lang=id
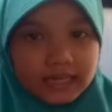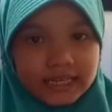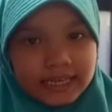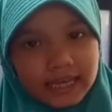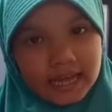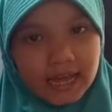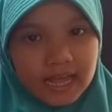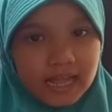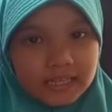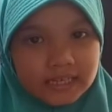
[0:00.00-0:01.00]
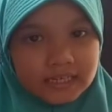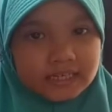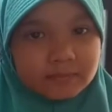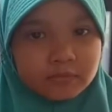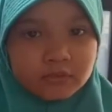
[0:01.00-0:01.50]
Lihat
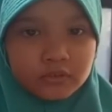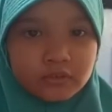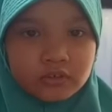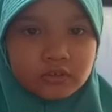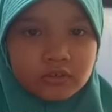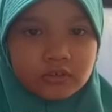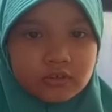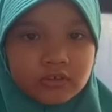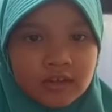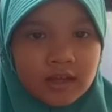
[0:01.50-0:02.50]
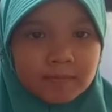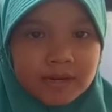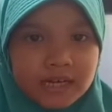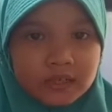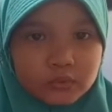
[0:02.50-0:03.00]
kebunku
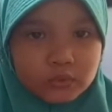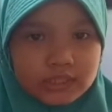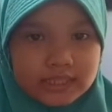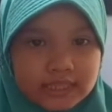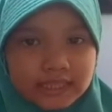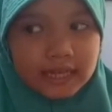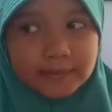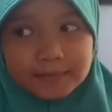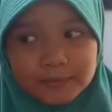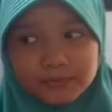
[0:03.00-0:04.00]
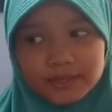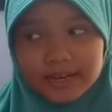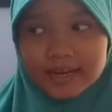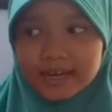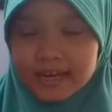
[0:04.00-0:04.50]
penuh dengan
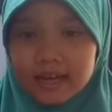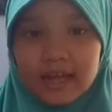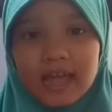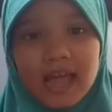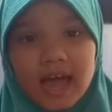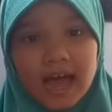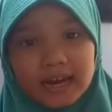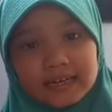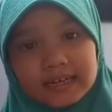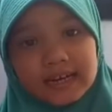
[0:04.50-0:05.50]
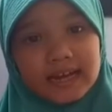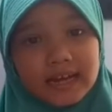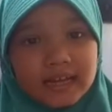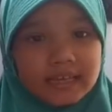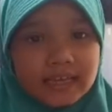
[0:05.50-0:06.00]
bunga
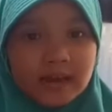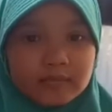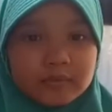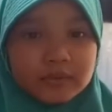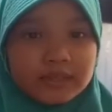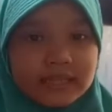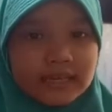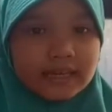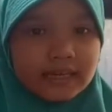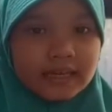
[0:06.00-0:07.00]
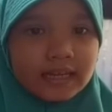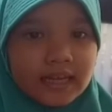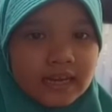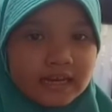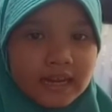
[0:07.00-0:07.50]
Ada yang putih,
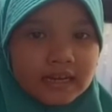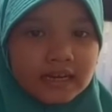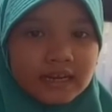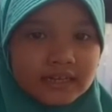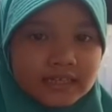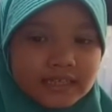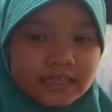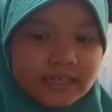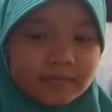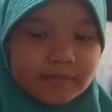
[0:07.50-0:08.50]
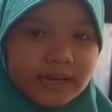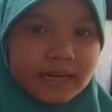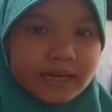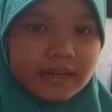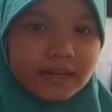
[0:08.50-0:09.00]
dan ada yang
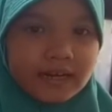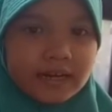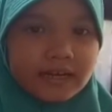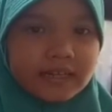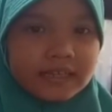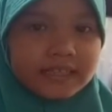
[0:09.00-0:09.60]
merah.